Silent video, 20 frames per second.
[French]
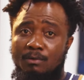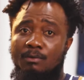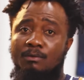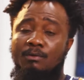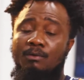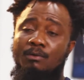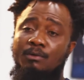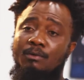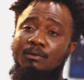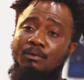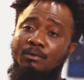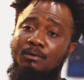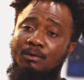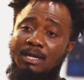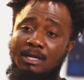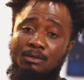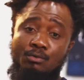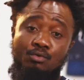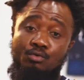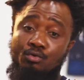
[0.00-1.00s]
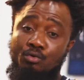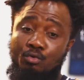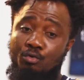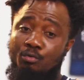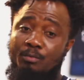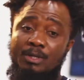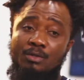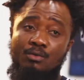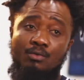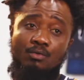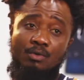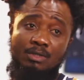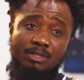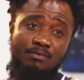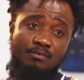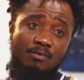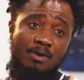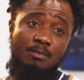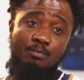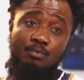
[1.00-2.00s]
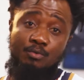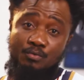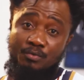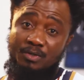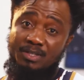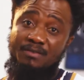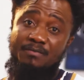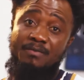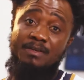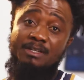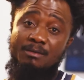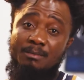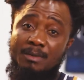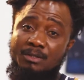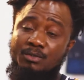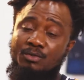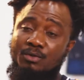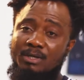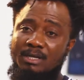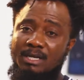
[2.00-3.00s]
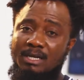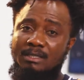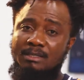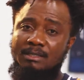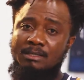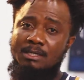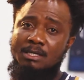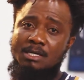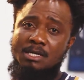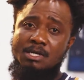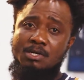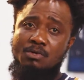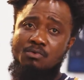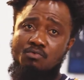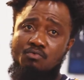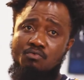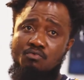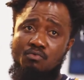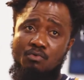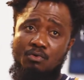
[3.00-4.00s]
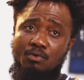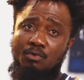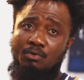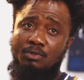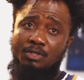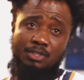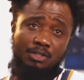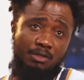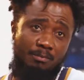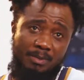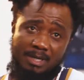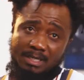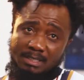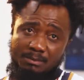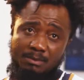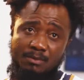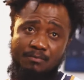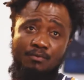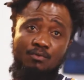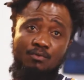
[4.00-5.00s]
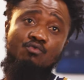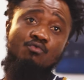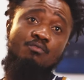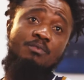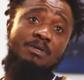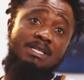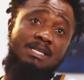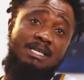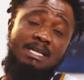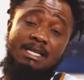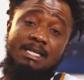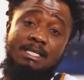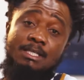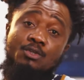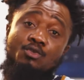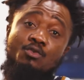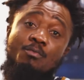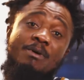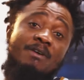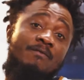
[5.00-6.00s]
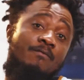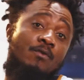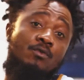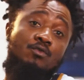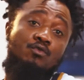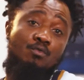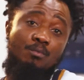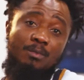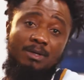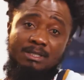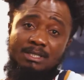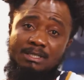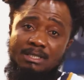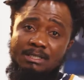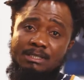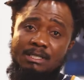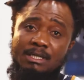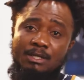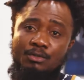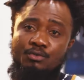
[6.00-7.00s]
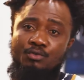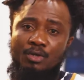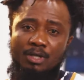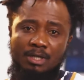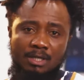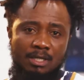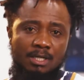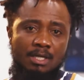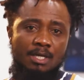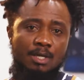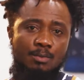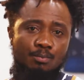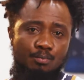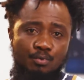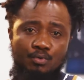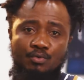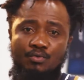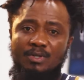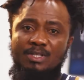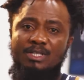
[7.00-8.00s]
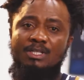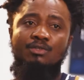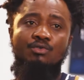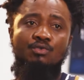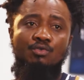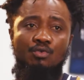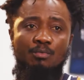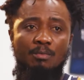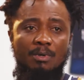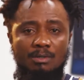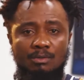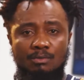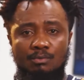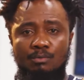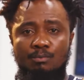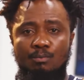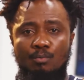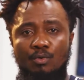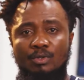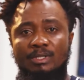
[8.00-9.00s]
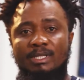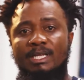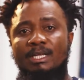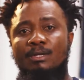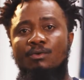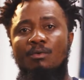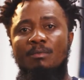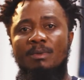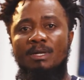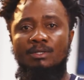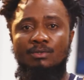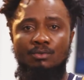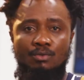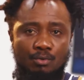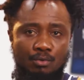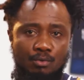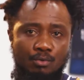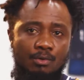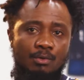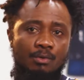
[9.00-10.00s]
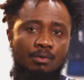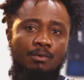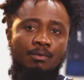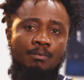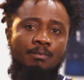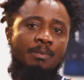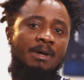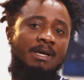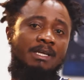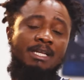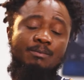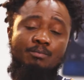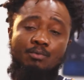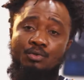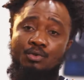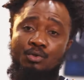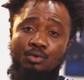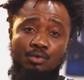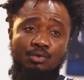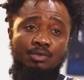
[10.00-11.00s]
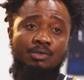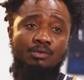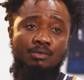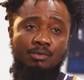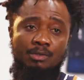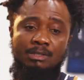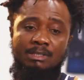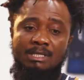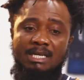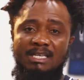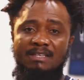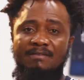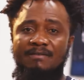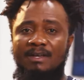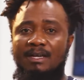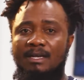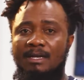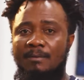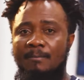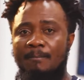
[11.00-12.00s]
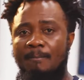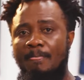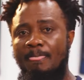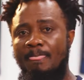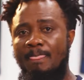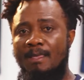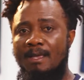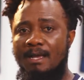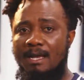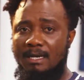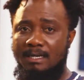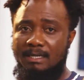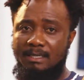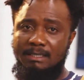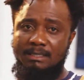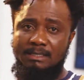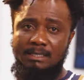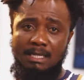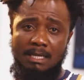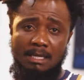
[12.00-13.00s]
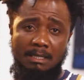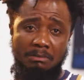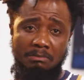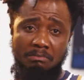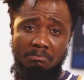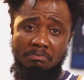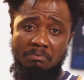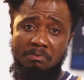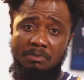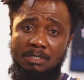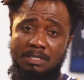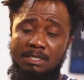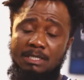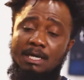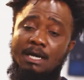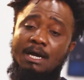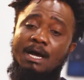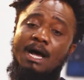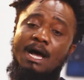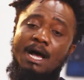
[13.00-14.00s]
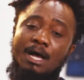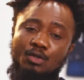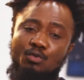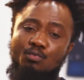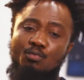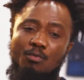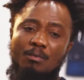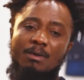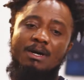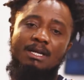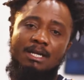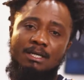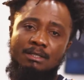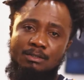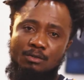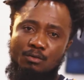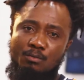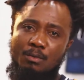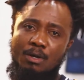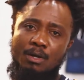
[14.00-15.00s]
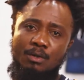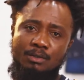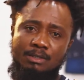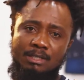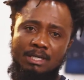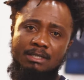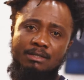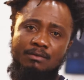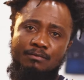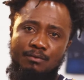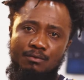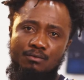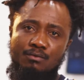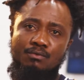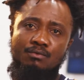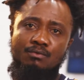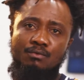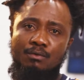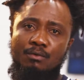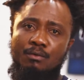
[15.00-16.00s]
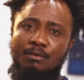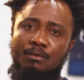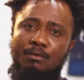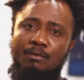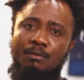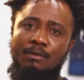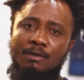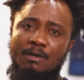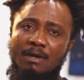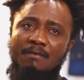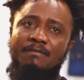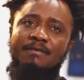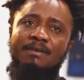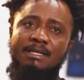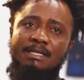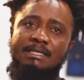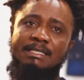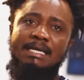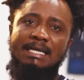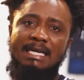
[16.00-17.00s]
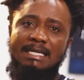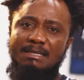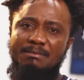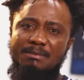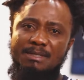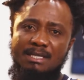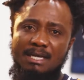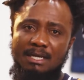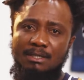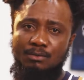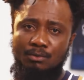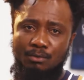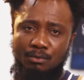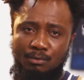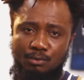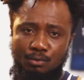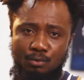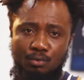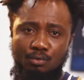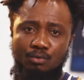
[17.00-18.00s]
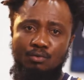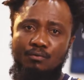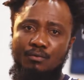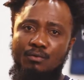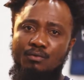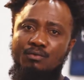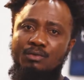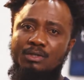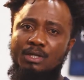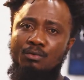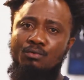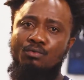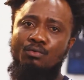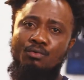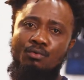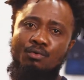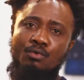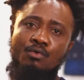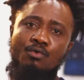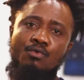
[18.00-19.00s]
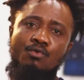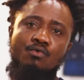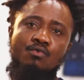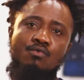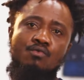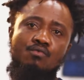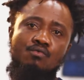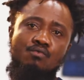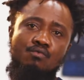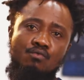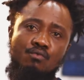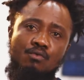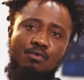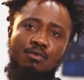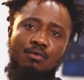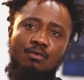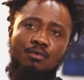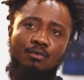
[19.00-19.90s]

la culture urbaine de Côte d'Ivoire puisse venir faire des masterclass ou euh, des gens, par exemple, qui coupé-décalé, qui ne sont pas forcément des intellectuels, puissent venir justement montrer comment est-ce que, euh, par quel processus ils arrivent à, créer cela. Et en ce moment-là seulement, on sera devenu, euh, enfin, les académies d'art seront devenues des lieux où